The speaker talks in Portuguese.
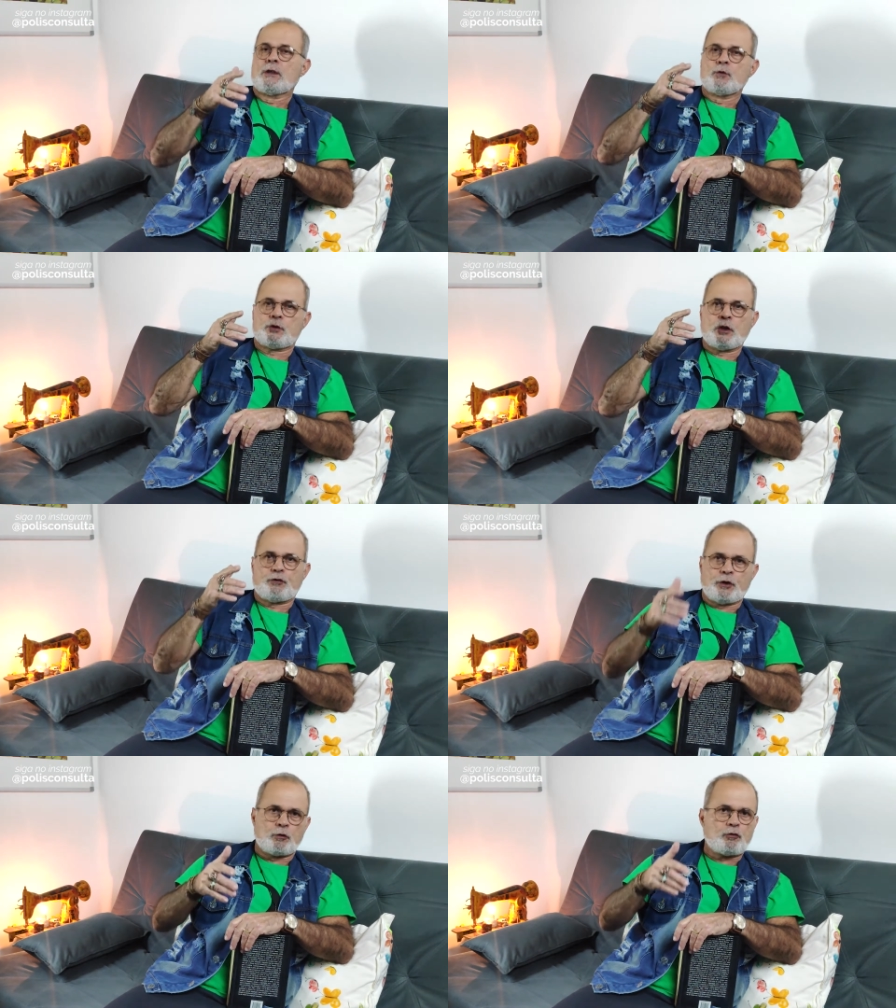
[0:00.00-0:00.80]
no
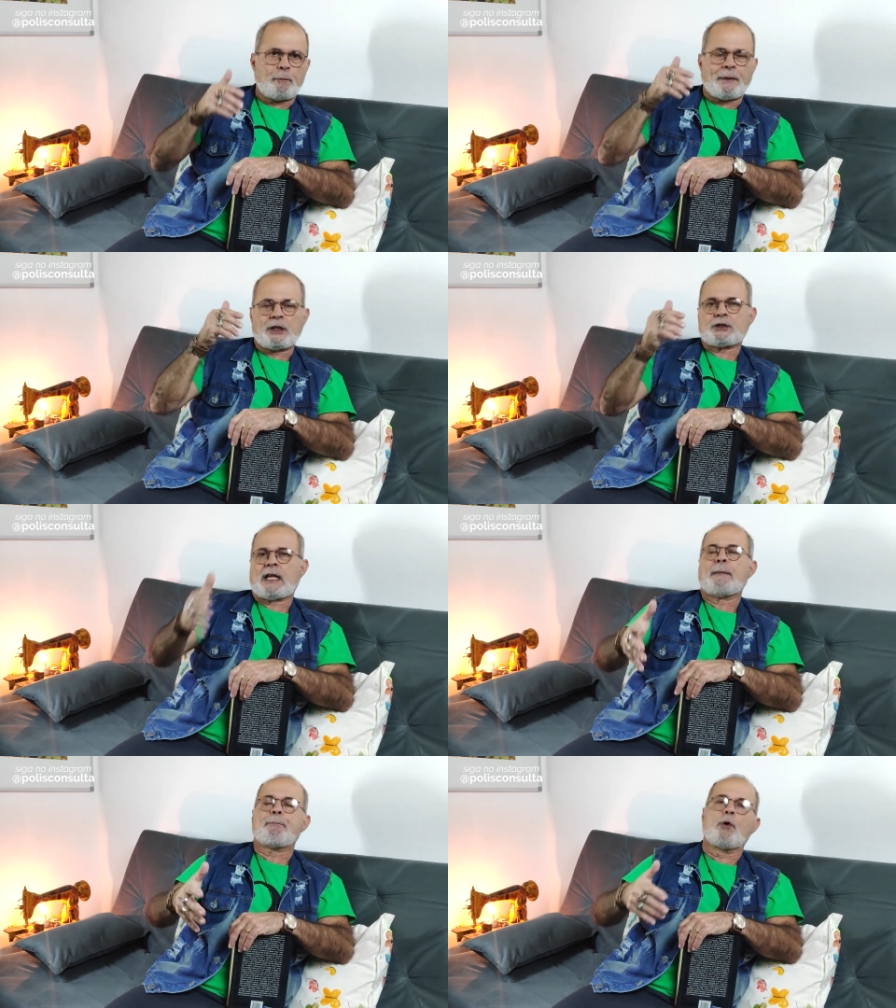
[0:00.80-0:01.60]
sentido de
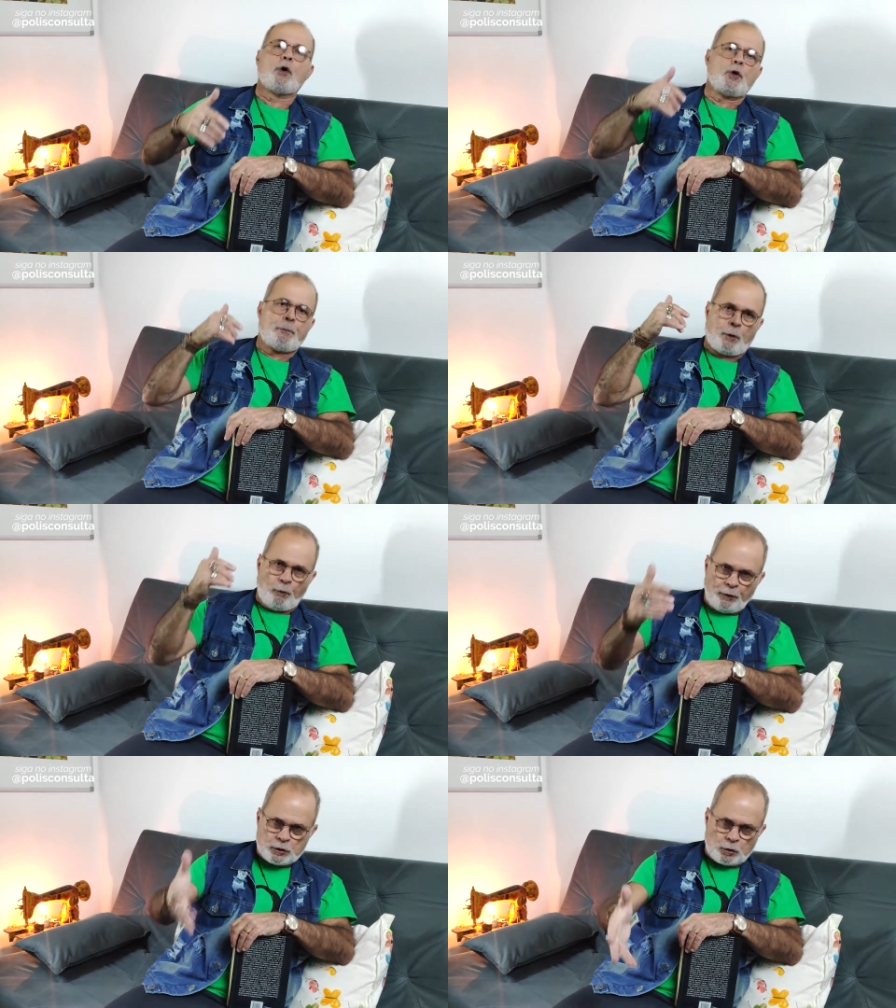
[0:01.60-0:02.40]
prestar apoio,
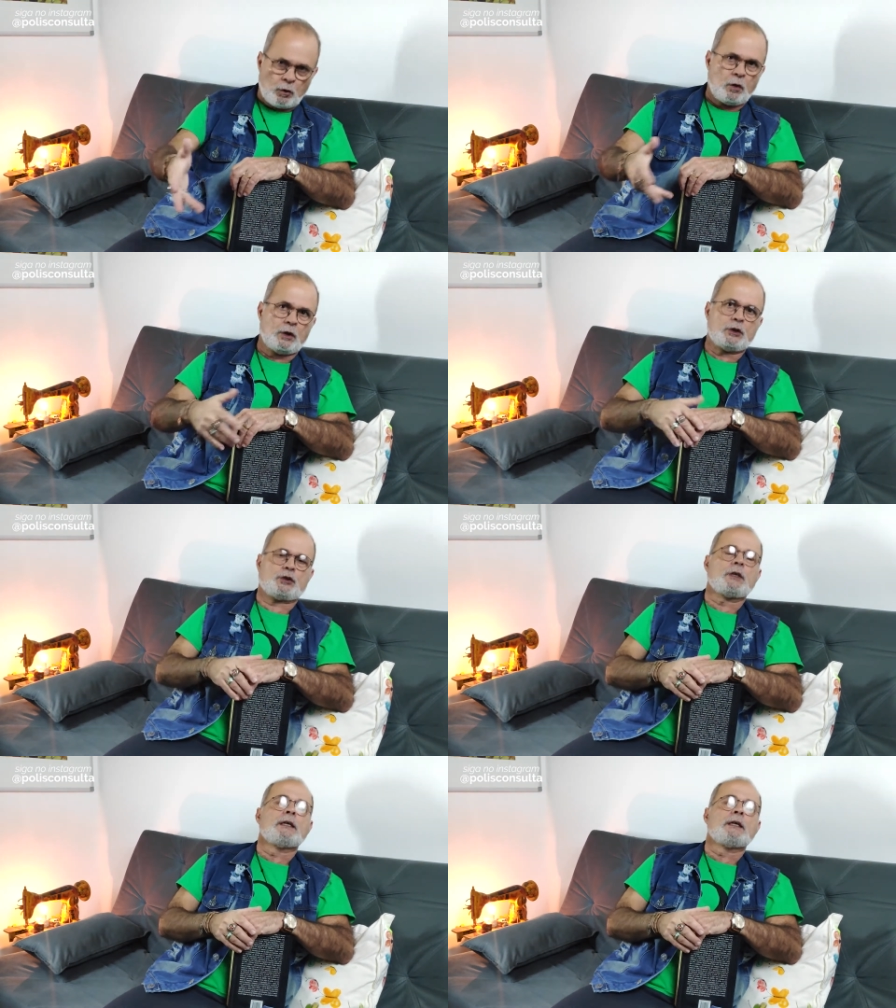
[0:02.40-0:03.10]
provisões